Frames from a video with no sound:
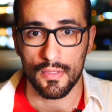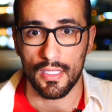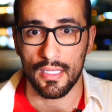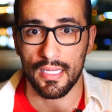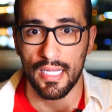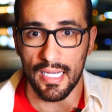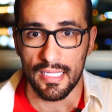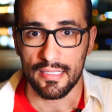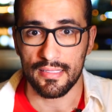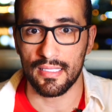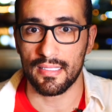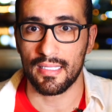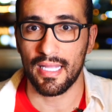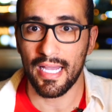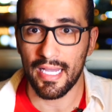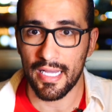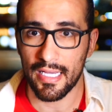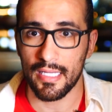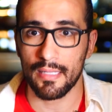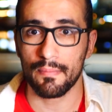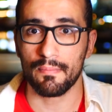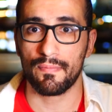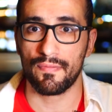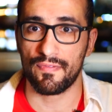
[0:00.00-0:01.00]
لا ده ده
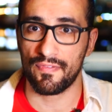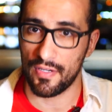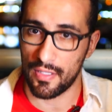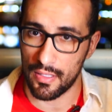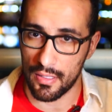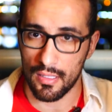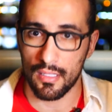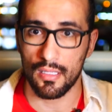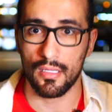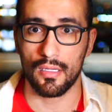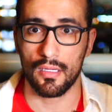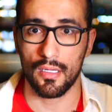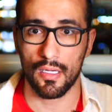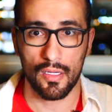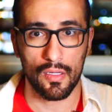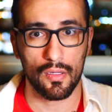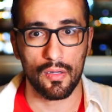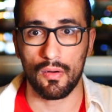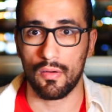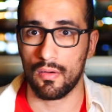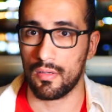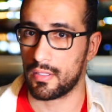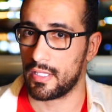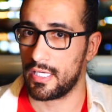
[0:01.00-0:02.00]
عيب في
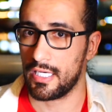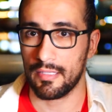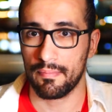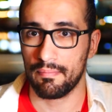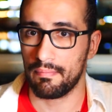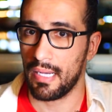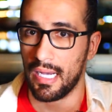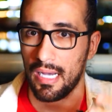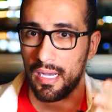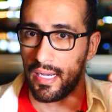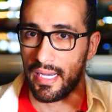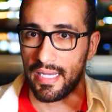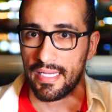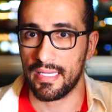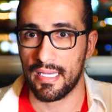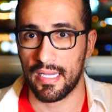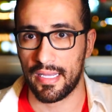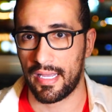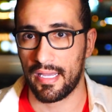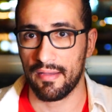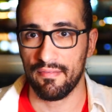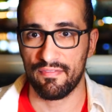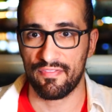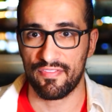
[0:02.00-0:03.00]
الاخراج عيب بقى
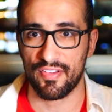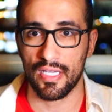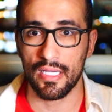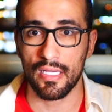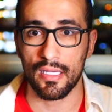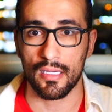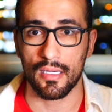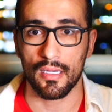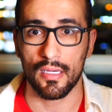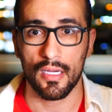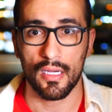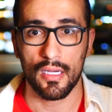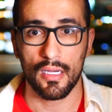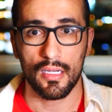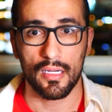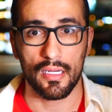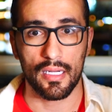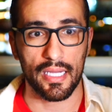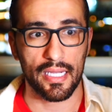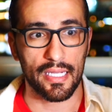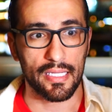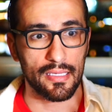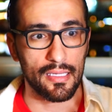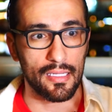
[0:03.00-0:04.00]
ايا كان في ايه
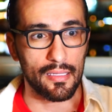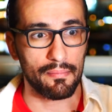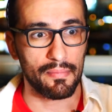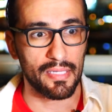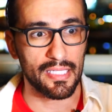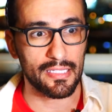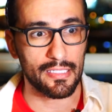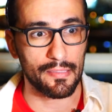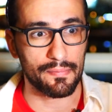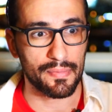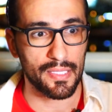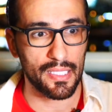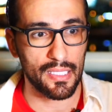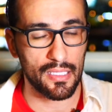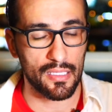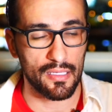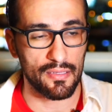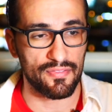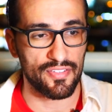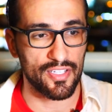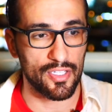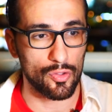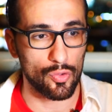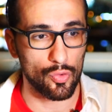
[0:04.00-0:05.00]
لكن لما انت بتحكي
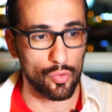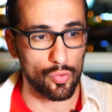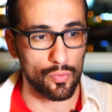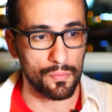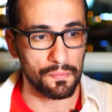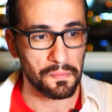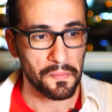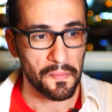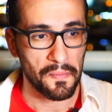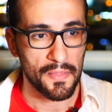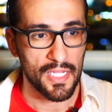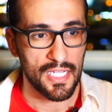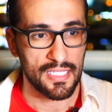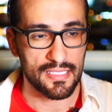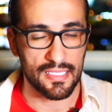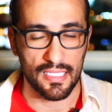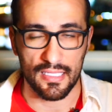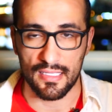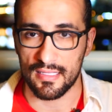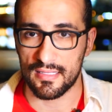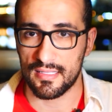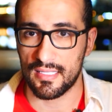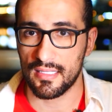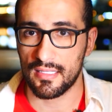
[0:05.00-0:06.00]
في انه
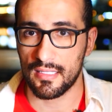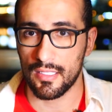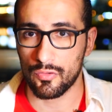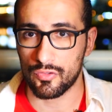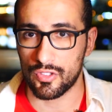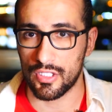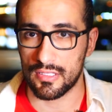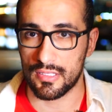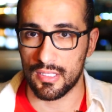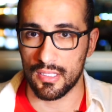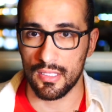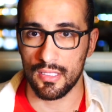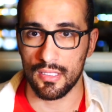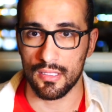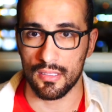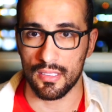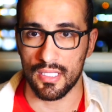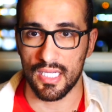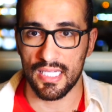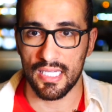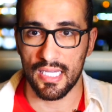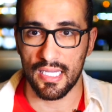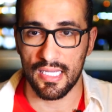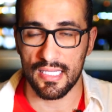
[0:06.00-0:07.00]
سنه 96
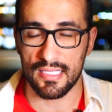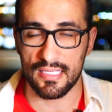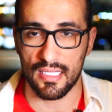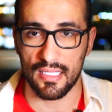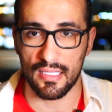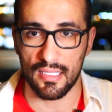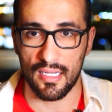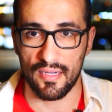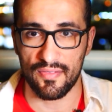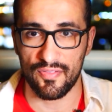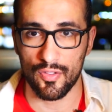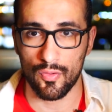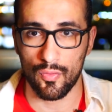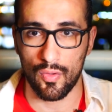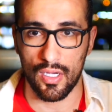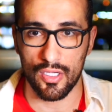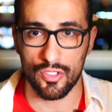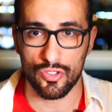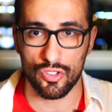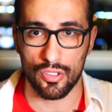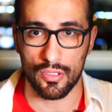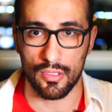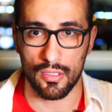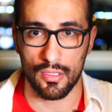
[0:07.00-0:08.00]
هي هي سنه
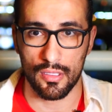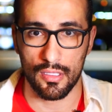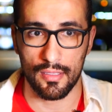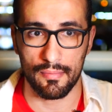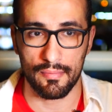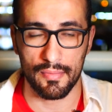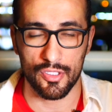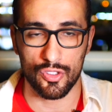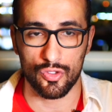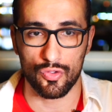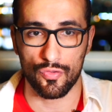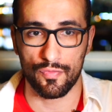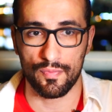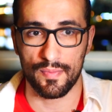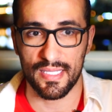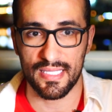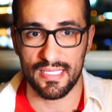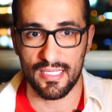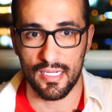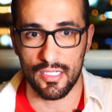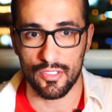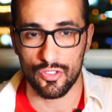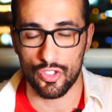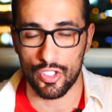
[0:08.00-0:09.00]
2010 لما نشوف
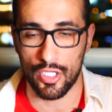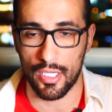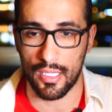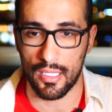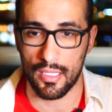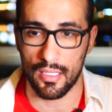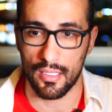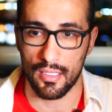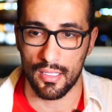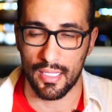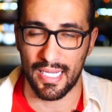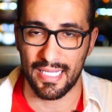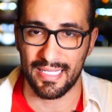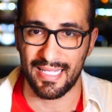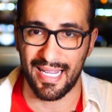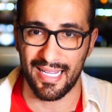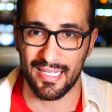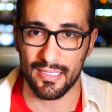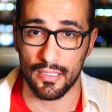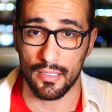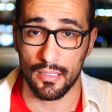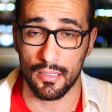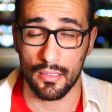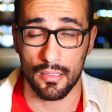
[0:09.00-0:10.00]
مثلا شكل غاد
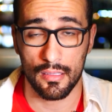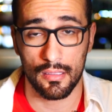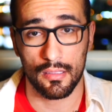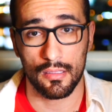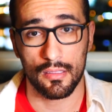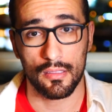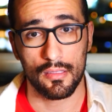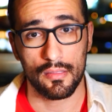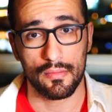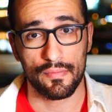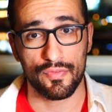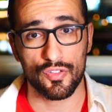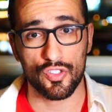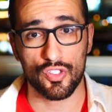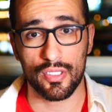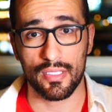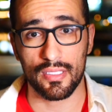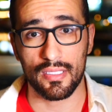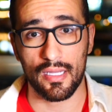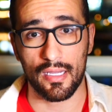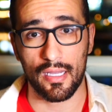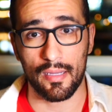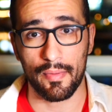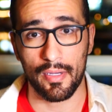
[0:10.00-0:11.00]
عادل مفيش
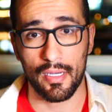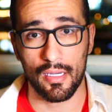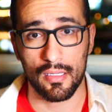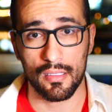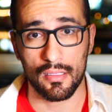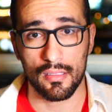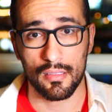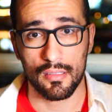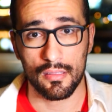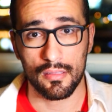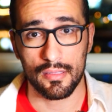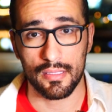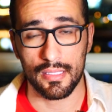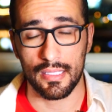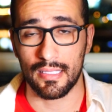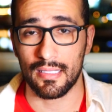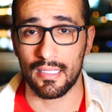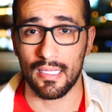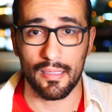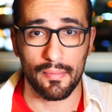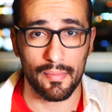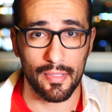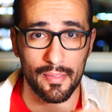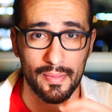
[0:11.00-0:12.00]
كده يا جماعه
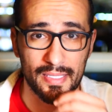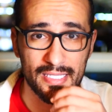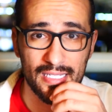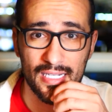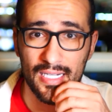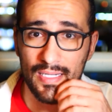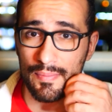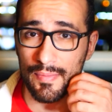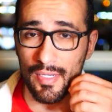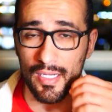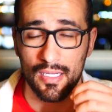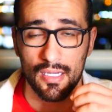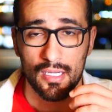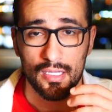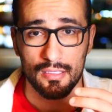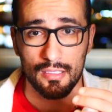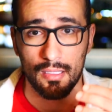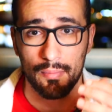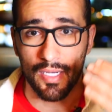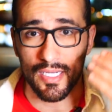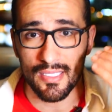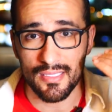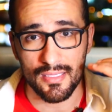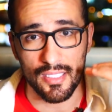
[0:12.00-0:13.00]
ده ما مثلا ما
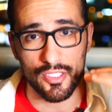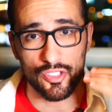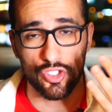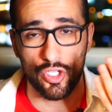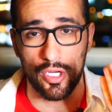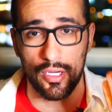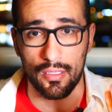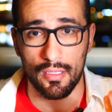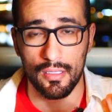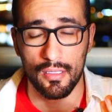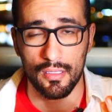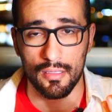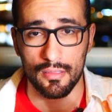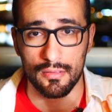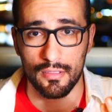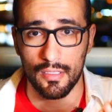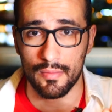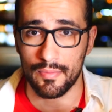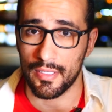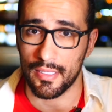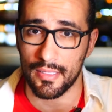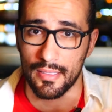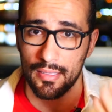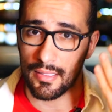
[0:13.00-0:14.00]
طب قصر شعرها
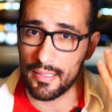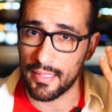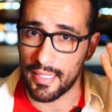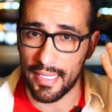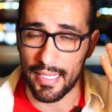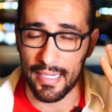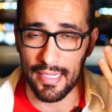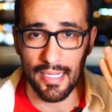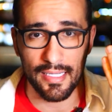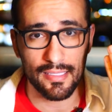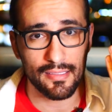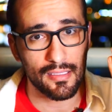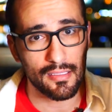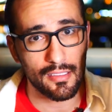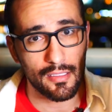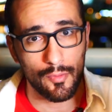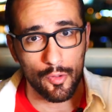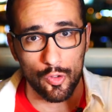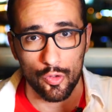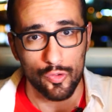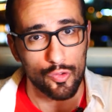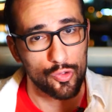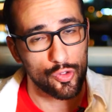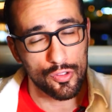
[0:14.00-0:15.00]
طب خليها تضرب
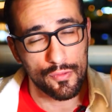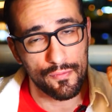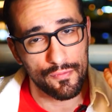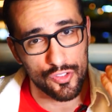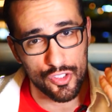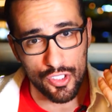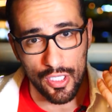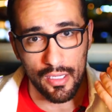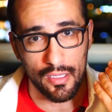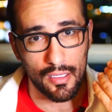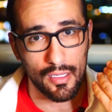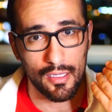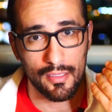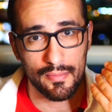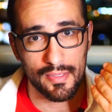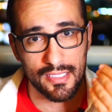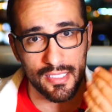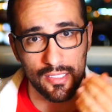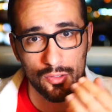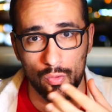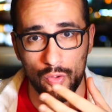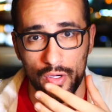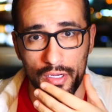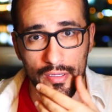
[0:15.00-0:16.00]
اكسجين في شعرها
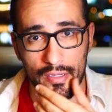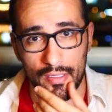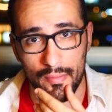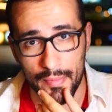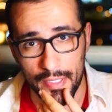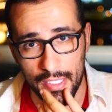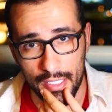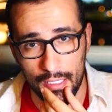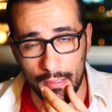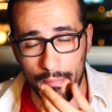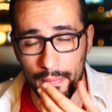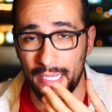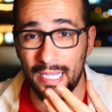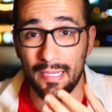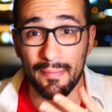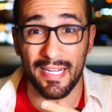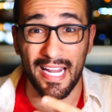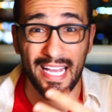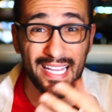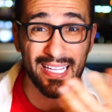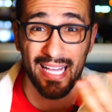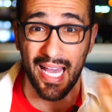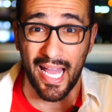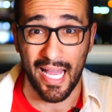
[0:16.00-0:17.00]
مثلا غير الميك اب اعمل
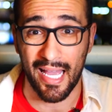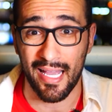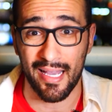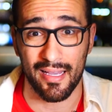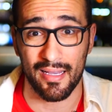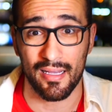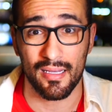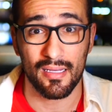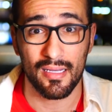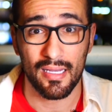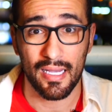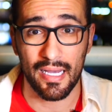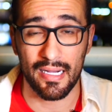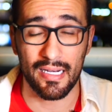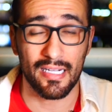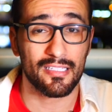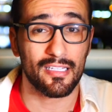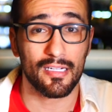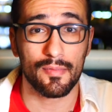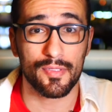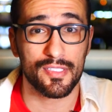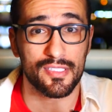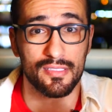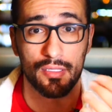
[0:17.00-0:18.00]
اي حاجه خليها
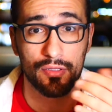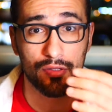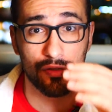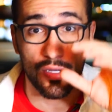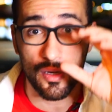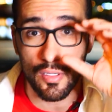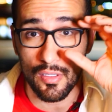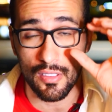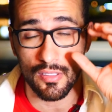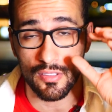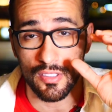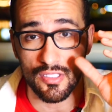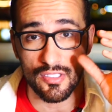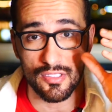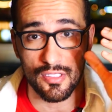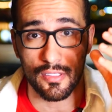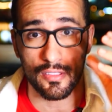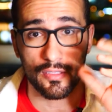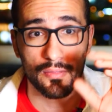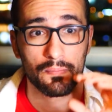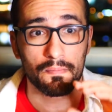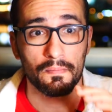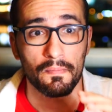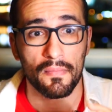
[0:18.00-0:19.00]
تلبس نظاره
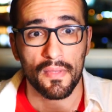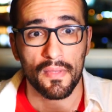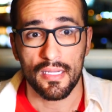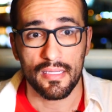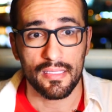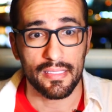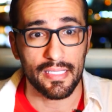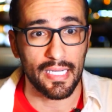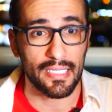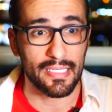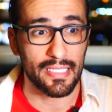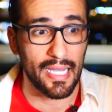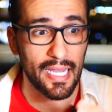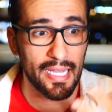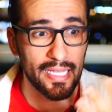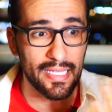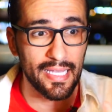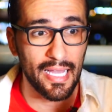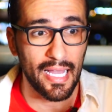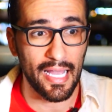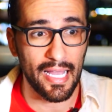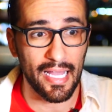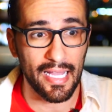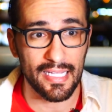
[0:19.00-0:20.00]
نظر يعني
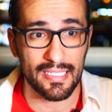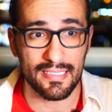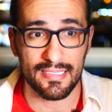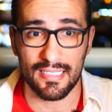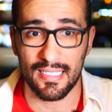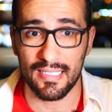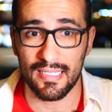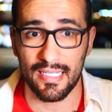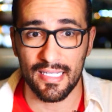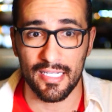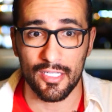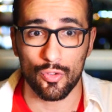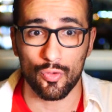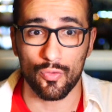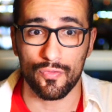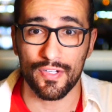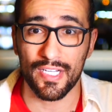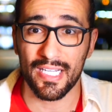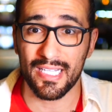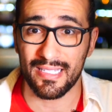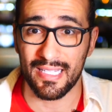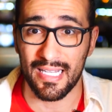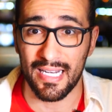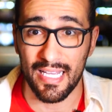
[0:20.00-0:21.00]
اي حاجه نصدق انه في
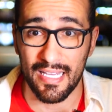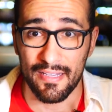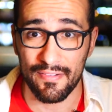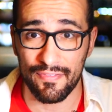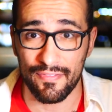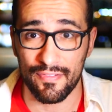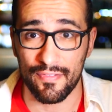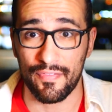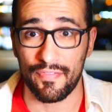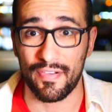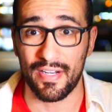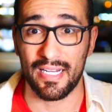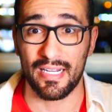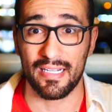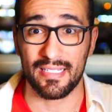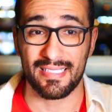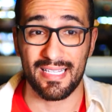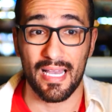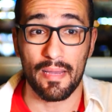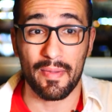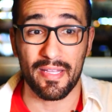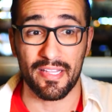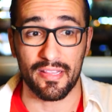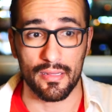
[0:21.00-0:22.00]
اختلاف في
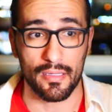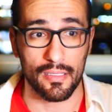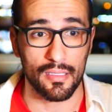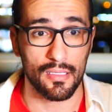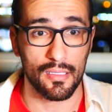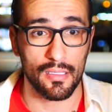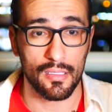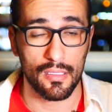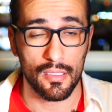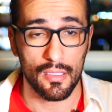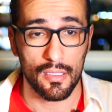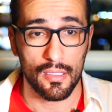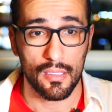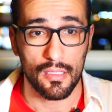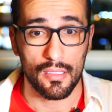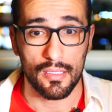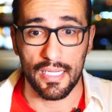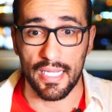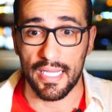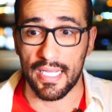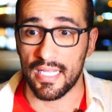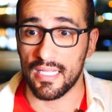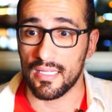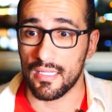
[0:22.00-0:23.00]
الزمن
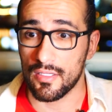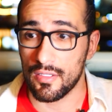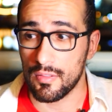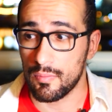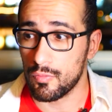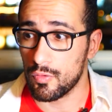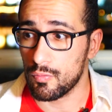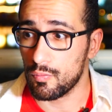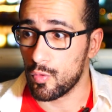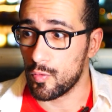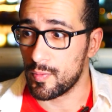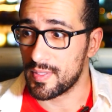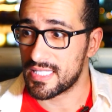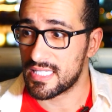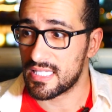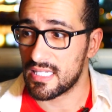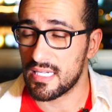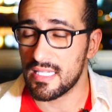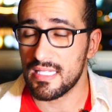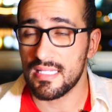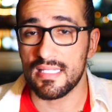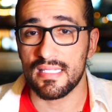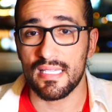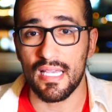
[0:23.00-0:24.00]
لكن
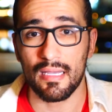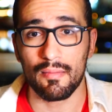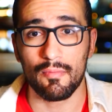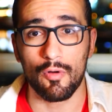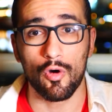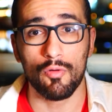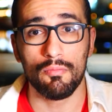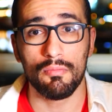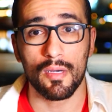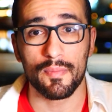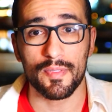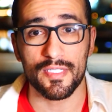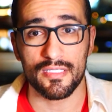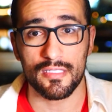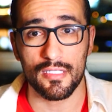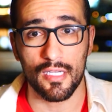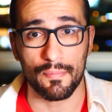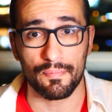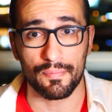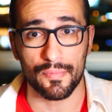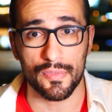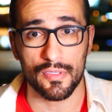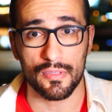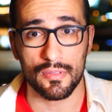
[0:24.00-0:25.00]
الممثلين زي ما هم
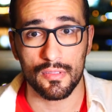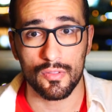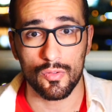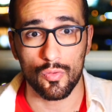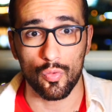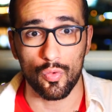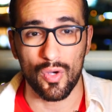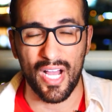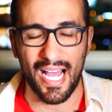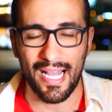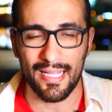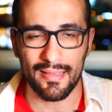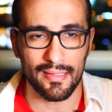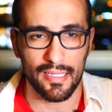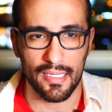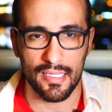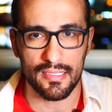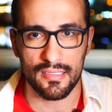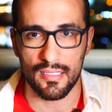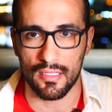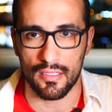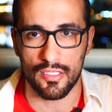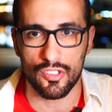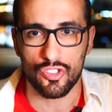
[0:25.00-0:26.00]
بالظبط وعدى ايه
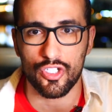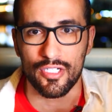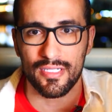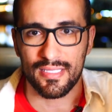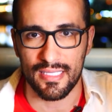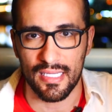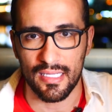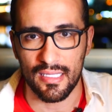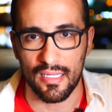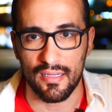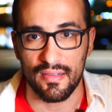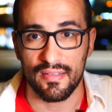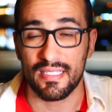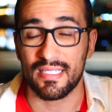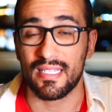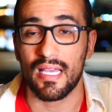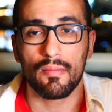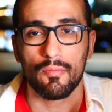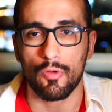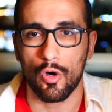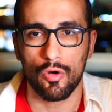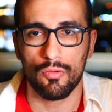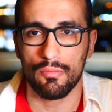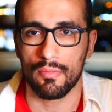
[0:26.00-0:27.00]
16 سنه زي
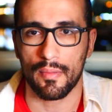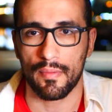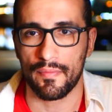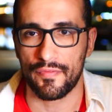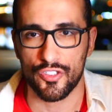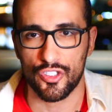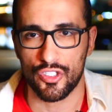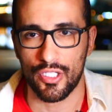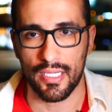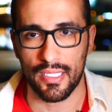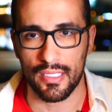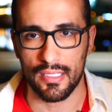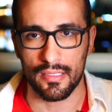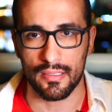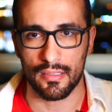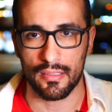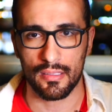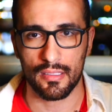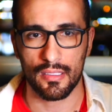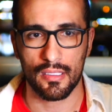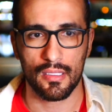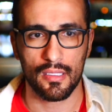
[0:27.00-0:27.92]
ما هم مفيش تغيير